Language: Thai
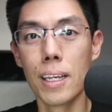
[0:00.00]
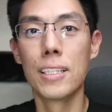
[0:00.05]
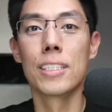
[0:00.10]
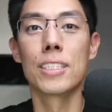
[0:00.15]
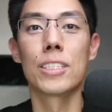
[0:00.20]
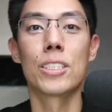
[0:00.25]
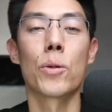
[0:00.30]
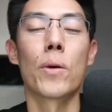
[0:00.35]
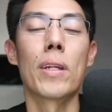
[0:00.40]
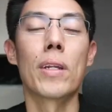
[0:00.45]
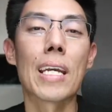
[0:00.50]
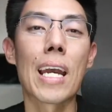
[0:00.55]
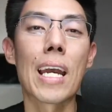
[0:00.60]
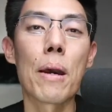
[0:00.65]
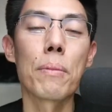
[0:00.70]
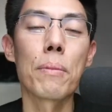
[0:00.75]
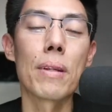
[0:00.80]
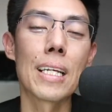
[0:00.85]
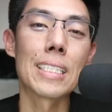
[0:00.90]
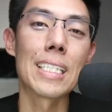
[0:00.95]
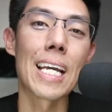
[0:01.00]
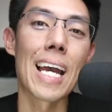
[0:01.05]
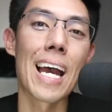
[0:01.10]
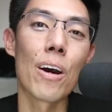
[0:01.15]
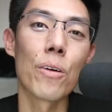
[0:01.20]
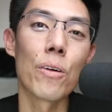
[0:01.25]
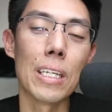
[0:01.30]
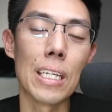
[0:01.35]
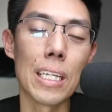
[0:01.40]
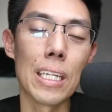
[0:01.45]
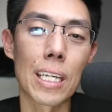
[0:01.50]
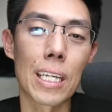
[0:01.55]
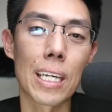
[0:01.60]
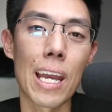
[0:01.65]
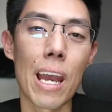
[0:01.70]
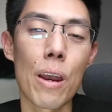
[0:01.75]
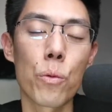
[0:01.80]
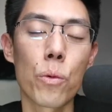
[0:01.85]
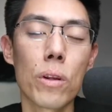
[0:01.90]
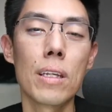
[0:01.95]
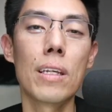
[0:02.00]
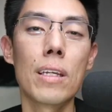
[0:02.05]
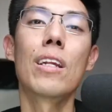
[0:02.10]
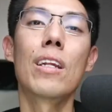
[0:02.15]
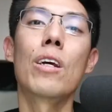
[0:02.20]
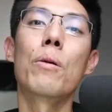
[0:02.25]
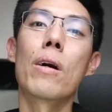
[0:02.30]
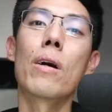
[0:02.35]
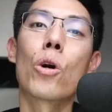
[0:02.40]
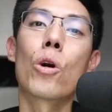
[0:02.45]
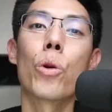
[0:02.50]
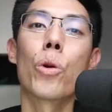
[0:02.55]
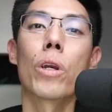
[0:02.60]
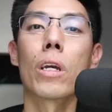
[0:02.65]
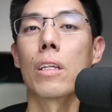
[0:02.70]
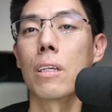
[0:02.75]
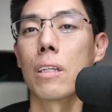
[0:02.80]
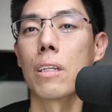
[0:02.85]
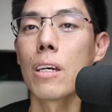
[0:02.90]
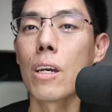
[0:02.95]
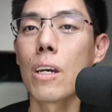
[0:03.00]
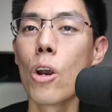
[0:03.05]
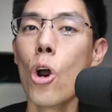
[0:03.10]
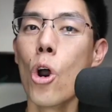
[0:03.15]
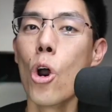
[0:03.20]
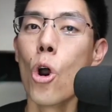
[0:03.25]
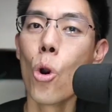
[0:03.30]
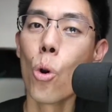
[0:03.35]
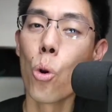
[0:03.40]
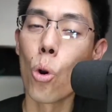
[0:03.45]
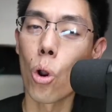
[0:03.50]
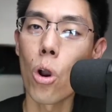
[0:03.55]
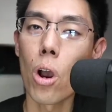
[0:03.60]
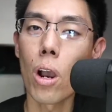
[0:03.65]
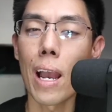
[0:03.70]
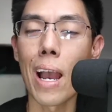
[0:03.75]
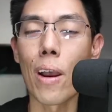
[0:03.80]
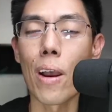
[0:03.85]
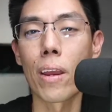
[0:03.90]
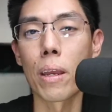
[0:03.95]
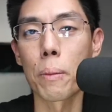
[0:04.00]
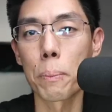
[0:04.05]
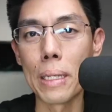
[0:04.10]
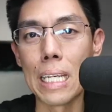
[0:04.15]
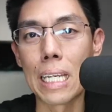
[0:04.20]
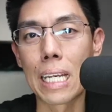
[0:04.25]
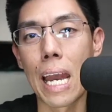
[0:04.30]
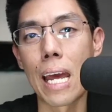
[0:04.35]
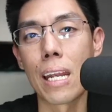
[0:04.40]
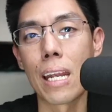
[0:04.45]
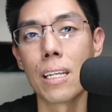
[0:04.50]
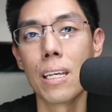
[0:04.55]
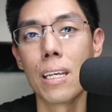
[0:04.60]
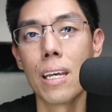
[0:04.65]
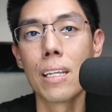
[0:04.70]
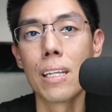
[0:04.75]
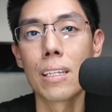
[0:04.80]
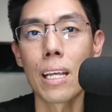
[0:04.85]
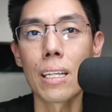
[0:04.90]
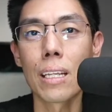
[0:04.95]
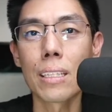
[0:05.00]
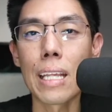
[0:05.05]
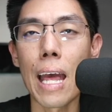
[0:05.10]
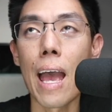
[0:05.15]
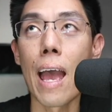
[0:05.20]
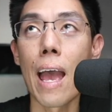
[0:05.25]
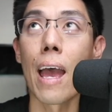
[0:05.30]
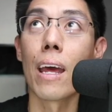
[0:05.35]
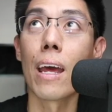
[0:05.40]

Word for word: สวัสดีครับณเช้านี้นะครับวันนี้เรามาคุยกันถึงเรื่องหัวข้อข่าวแห่งปีกันตั้งแต่